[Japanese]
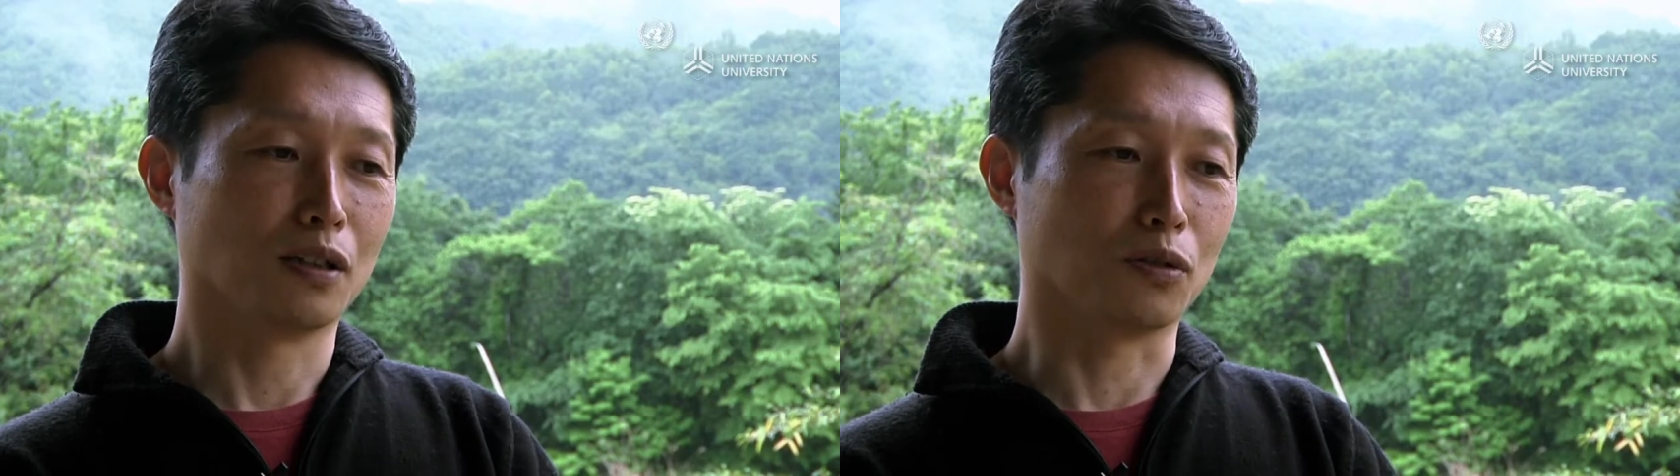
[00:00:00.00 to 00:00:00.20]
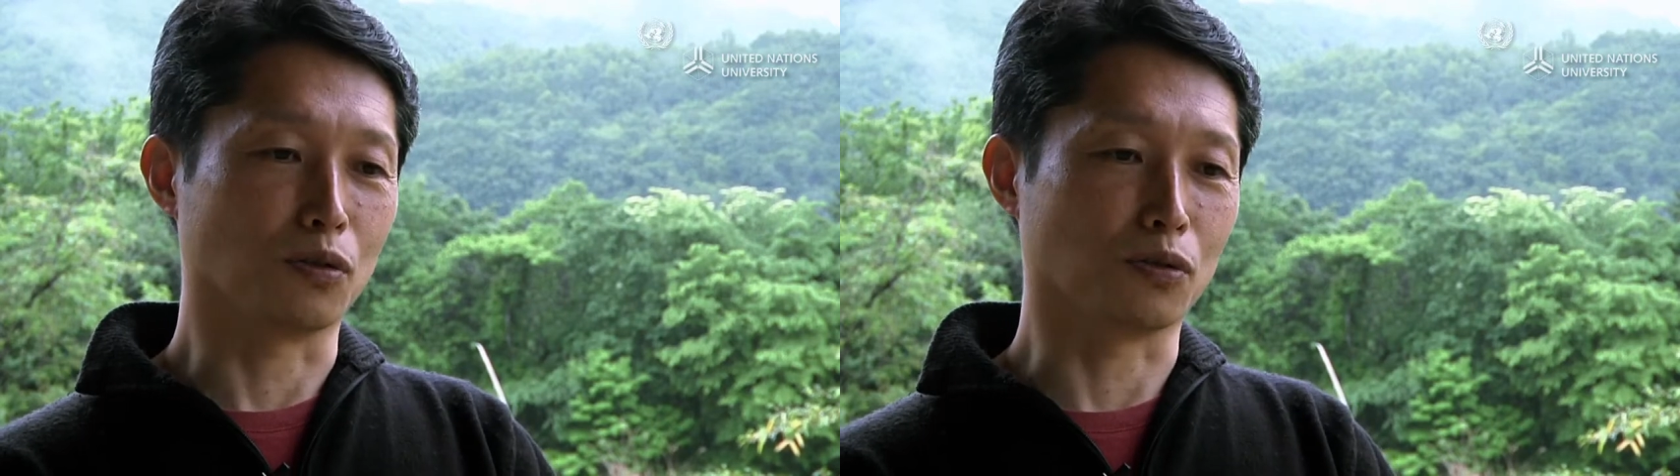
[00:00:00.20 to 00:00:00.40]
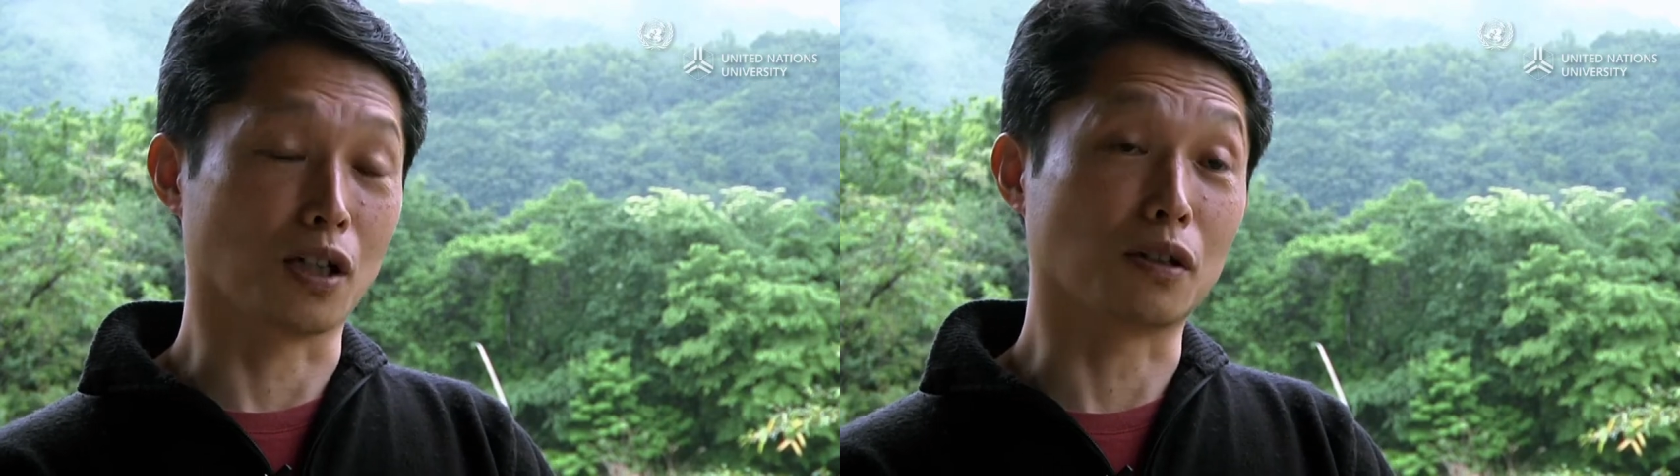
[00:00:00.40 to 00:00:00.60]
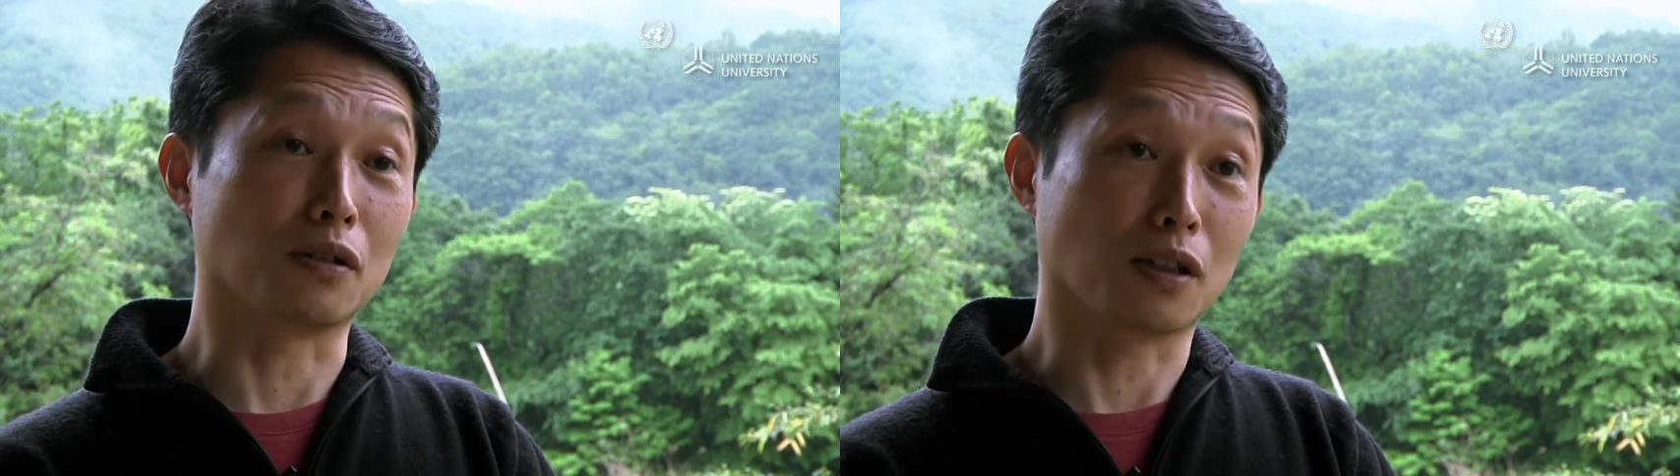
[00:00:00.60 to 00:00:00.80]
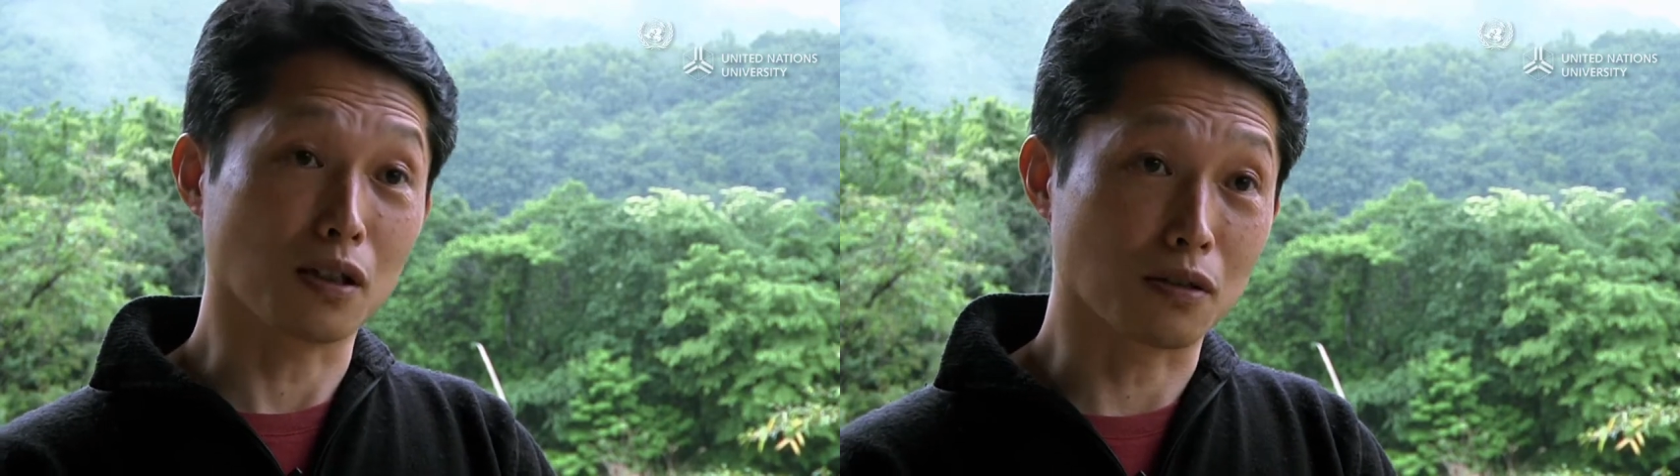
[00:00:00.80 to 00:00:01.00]
東北の役
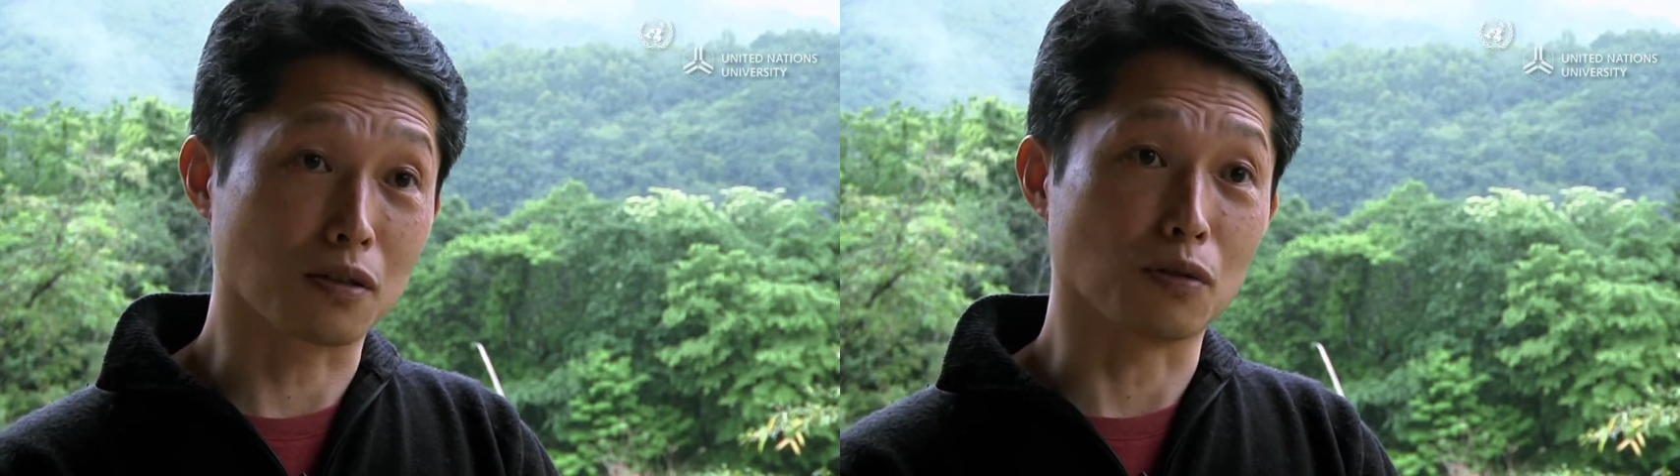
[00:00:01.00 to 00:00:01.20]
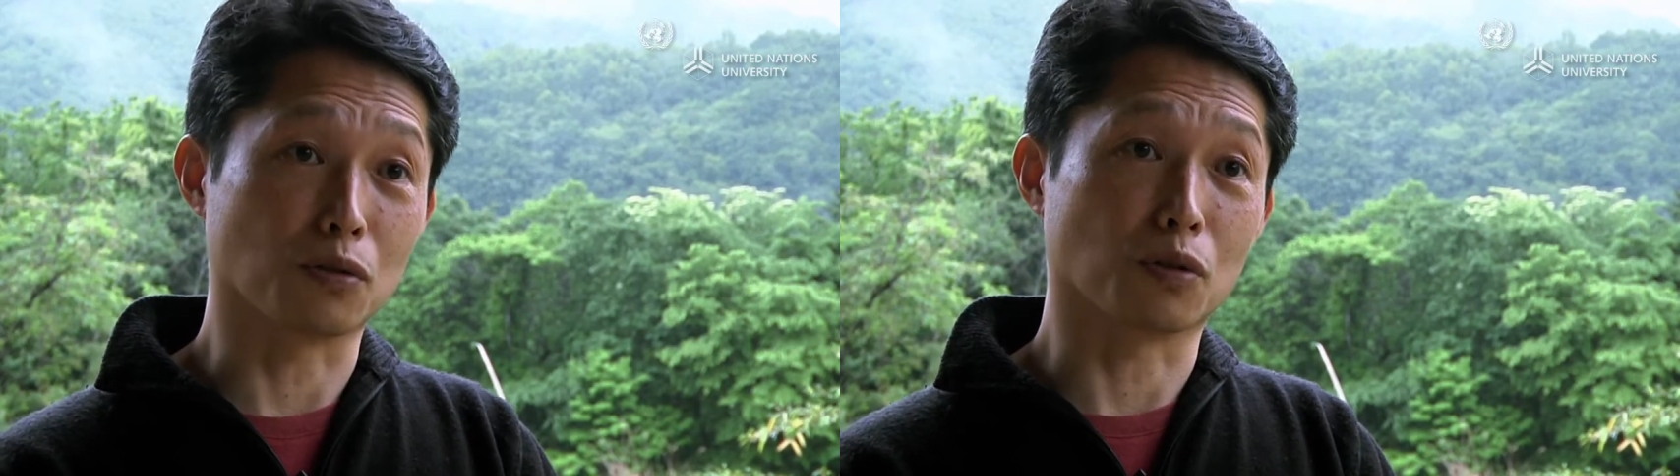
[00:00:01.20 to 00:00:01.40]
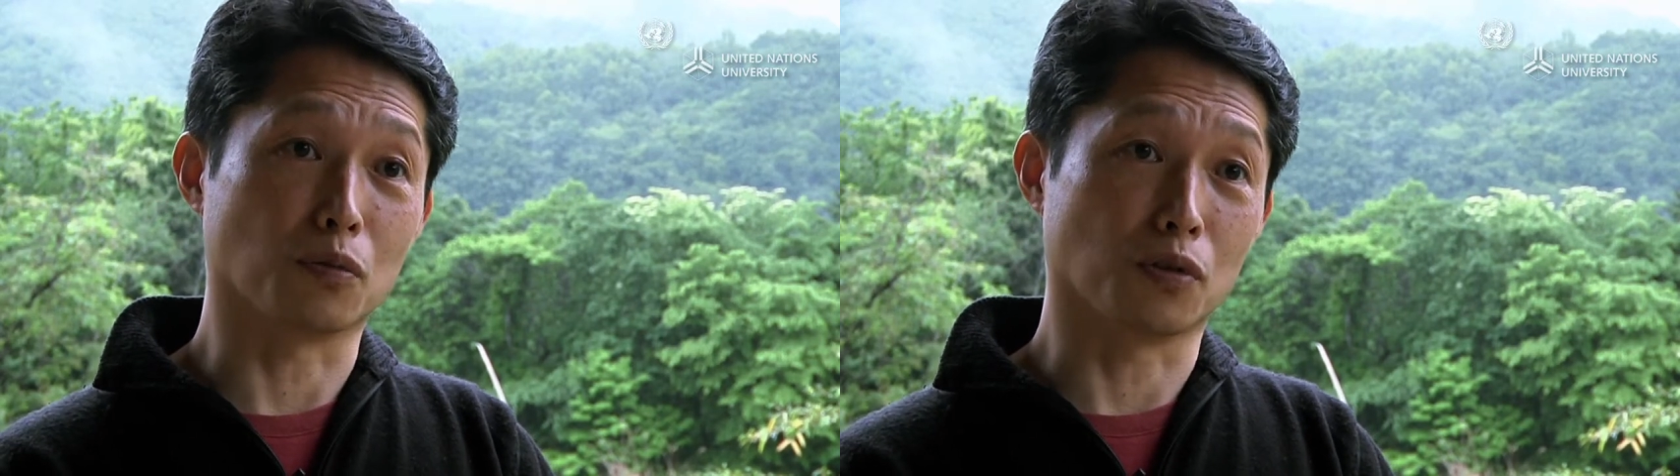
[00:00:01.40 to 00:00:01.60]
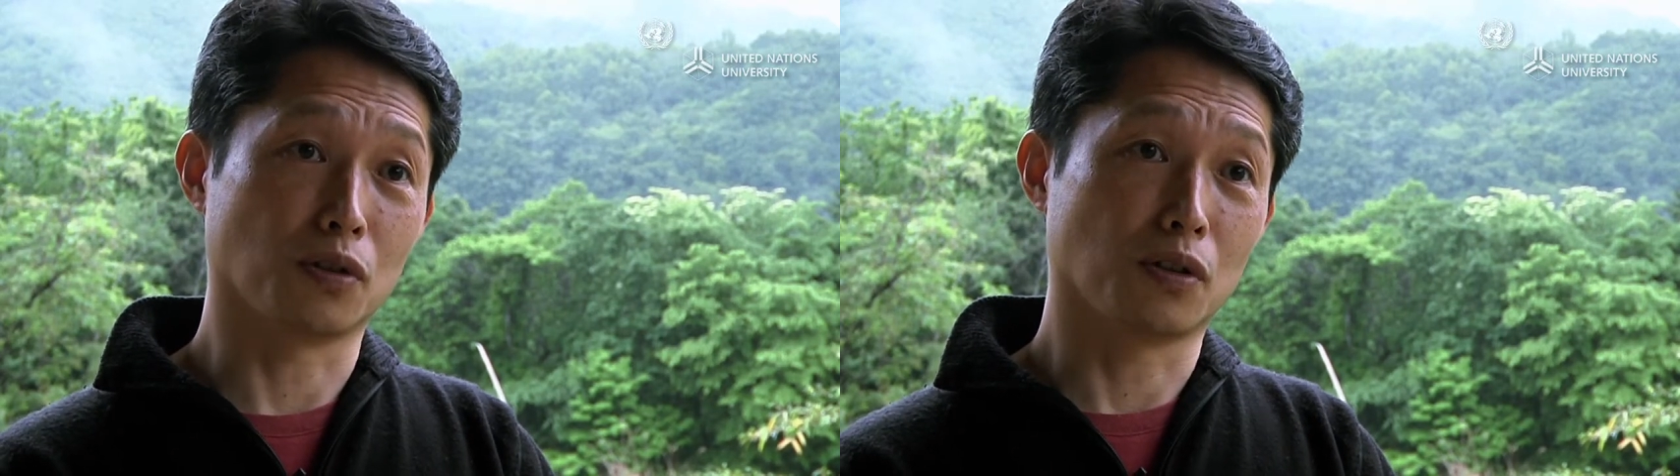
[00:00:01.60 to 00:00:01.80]
に立つっていうことも